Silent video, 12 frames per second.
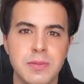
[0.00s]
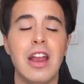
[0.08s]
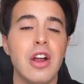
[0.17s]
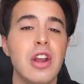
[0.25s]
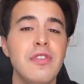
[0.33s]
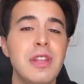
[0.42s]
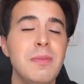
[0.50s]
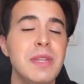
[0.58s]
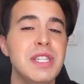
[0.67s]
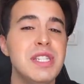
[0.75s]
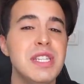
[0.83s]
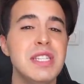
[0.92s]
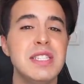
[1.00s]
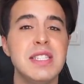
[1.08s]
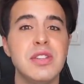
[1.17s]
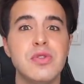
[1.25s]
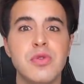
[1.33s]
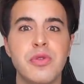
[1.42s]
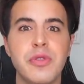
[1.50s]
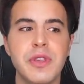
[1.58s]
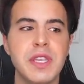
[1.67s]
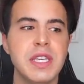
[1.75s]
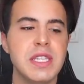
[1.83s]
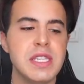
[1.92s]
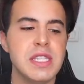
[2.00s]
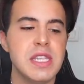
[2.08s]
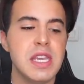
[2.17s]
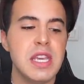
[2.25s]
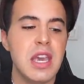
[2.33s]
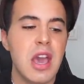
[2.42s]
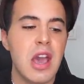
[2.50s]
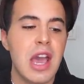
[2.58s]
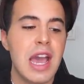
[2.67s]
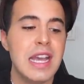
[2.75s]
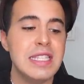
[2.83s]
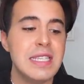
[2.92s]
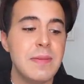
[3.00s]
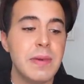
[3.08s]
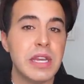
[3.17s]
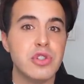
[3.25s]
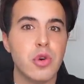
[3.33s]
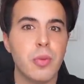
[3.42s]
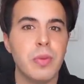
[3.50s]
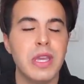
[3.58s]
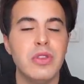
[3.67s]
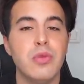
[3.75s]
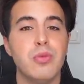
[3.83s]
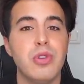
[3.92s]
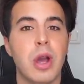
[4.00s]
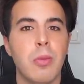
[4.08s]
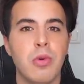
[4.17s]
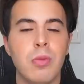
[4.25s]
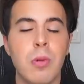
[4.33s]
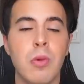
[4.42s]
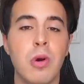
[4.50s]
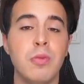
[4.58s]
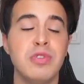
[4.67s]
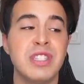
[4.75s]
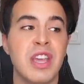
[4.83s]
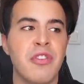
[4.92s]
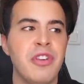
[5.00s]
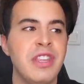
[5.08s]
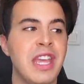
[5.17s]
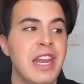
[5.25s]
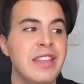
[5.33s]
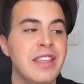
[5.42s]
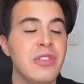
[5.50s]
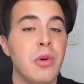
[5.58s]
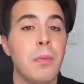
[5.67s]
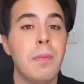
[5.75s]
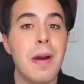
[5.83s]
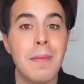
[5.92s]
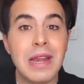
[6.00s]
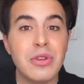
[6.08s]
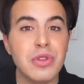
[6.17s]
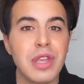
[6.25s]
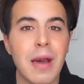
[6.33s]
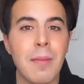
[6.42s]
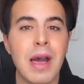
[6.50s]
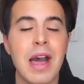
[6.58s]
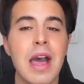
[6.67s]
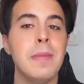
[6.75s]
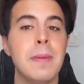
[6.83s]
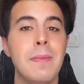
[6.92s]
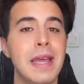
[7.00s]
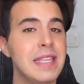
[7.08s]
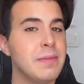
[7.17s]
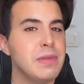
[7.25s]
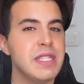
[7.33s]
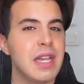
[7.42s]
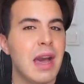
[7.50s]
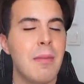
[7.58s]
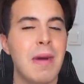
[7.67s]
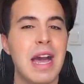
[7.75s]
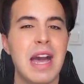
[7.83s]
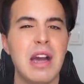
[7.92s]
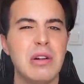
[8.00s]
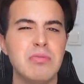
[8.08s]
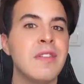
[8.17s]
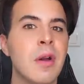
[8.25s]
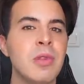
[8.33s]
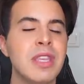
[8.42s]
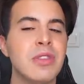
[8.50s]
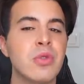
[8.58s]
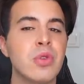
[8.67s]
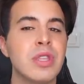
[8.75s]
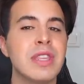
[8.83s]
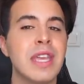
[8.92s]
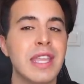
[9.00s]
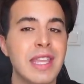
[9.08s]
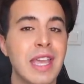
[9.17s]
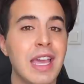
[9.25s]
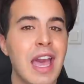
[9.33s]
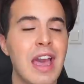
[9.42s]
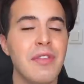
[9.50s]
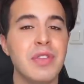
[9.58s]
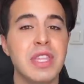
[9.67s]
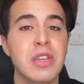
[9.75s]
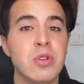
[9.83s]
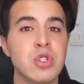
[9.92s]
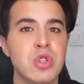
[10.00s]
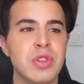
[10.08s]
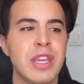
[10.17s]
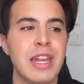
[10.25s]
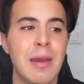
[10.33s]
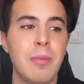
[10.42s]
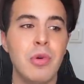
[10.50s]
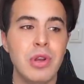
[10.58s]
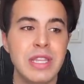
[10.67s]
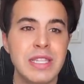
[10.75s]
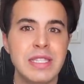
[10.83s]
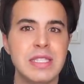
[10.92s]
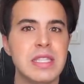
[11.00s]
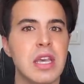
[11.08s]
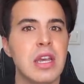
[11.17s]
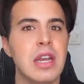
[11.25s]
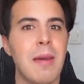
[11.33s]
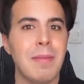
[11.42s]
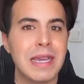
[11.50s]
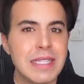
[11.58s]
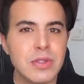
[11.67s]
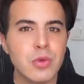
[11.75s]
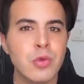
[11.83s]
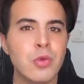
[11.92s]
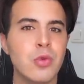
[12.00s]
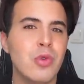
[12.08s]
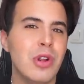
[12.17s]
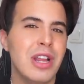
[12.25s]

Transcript: Alors Lovely Peaches, c'est une fille qui est euh, assez perturbée depuis un bon moment puisqu'en fait elle était dans pas mal de dramas, mais pas des petits dramas, c'était vraiment des trucs très très graves qui engendraient la police, la prison,